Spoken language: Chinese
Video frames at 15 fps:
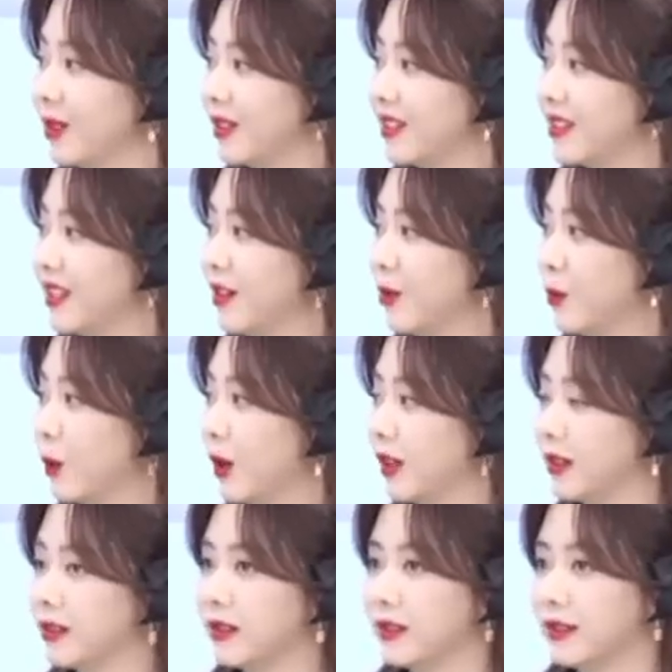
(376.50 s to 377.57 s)
对，像我
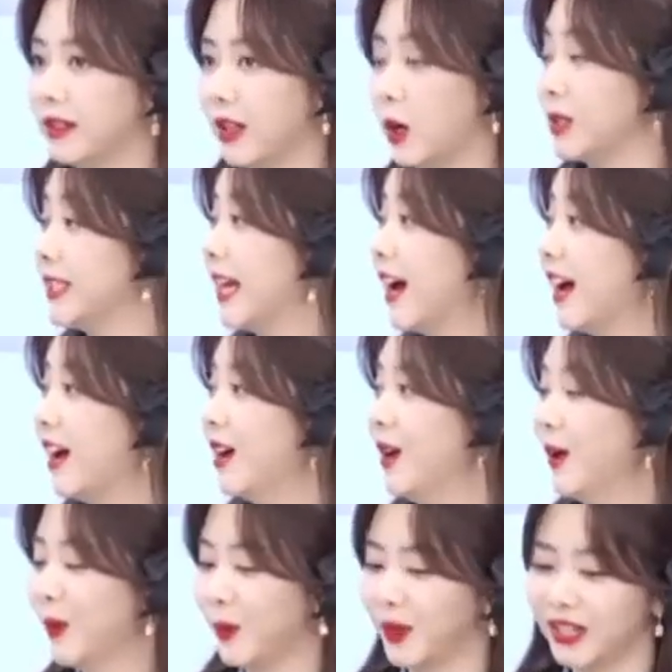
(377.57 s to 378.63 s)
老家，
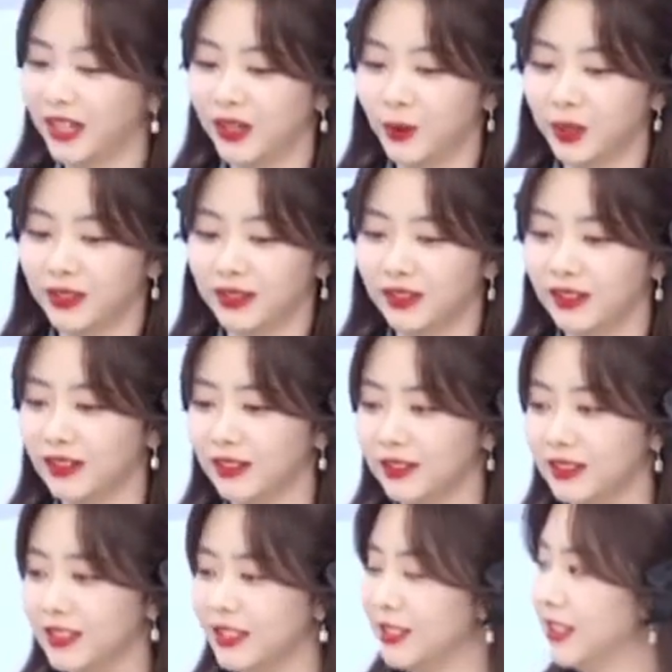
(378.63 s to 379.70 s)
我给我
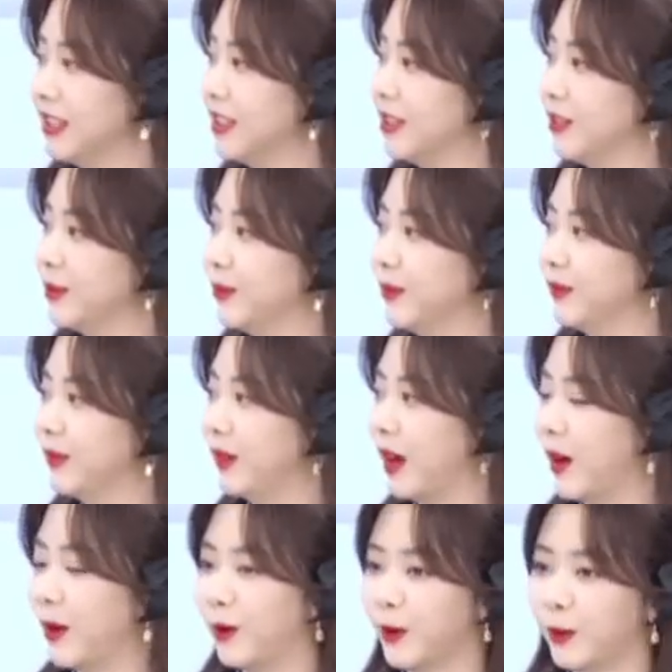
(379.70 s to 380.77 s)
的亲戚，
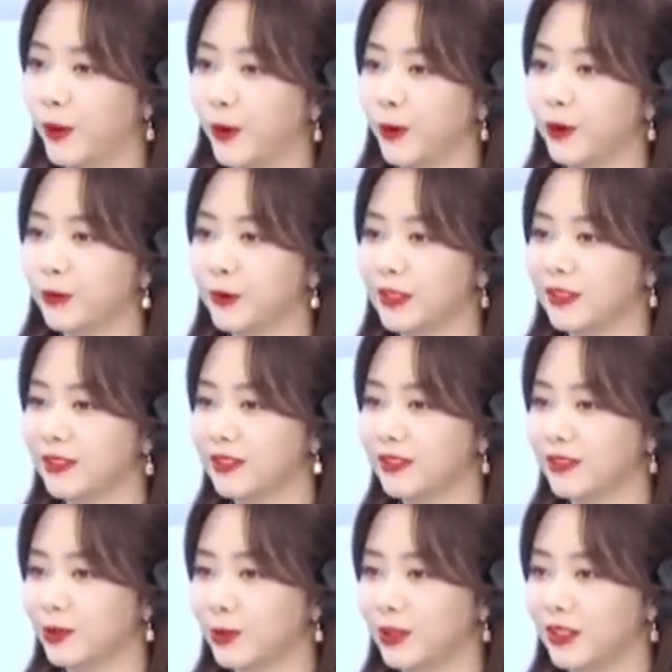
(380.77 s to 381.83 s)
然后朋友们，
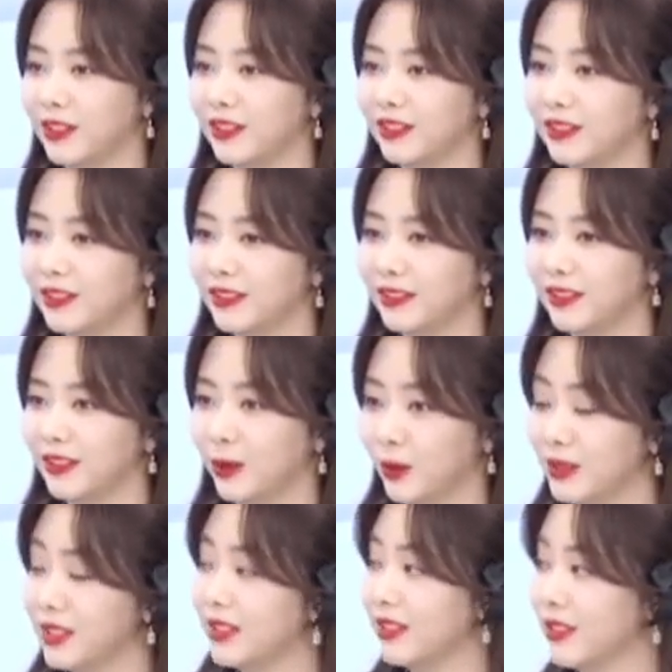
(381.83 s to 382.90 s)
就是
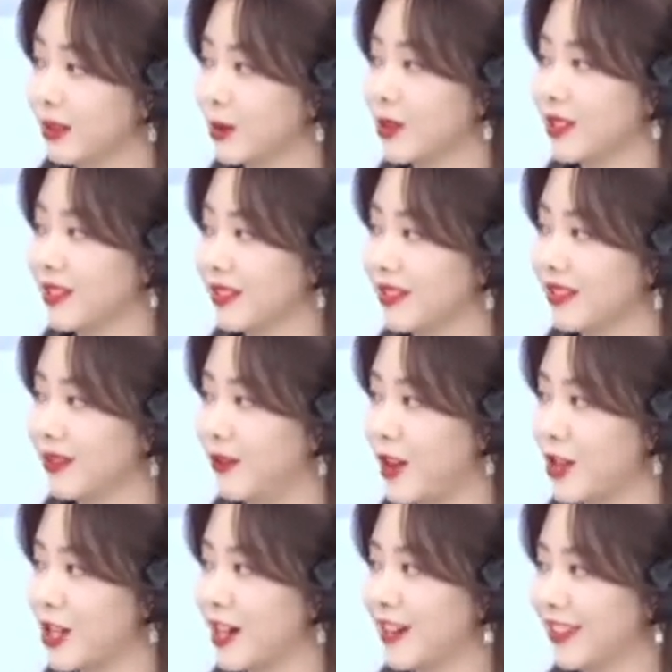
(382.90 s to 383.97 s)
邮寄都是
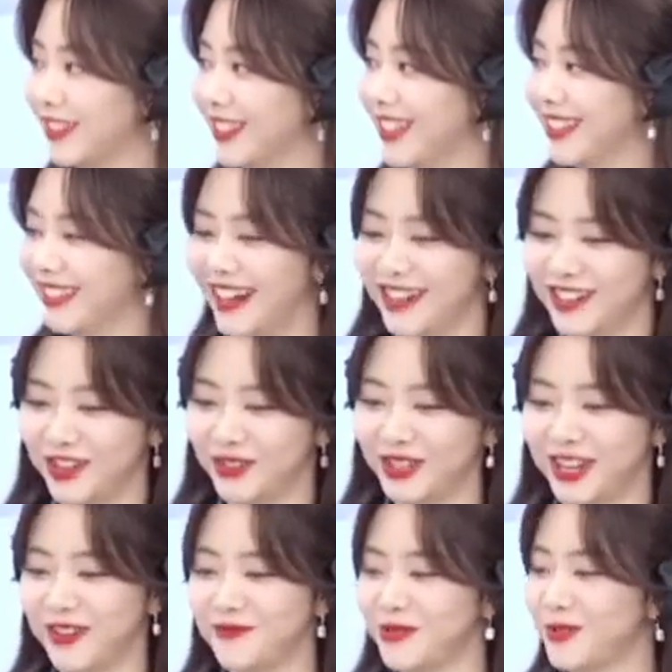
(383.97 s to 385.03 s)
网上订单，然后
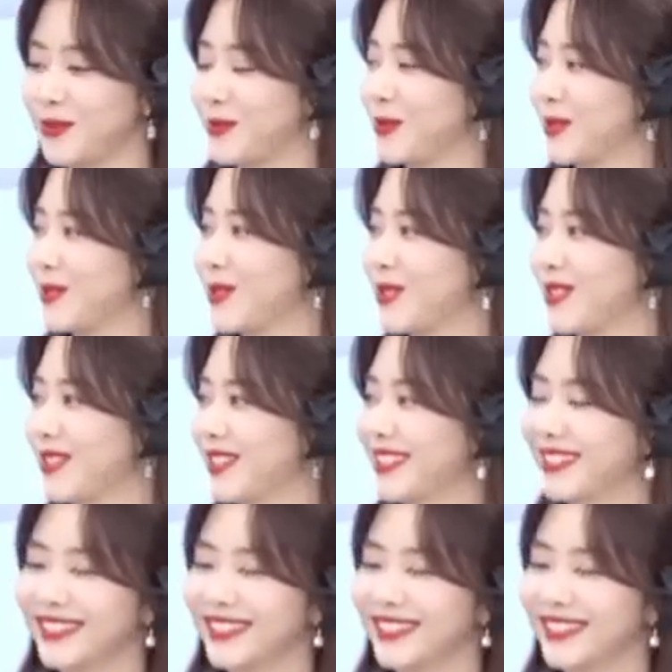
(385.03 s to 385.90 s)
给他们送过去。对，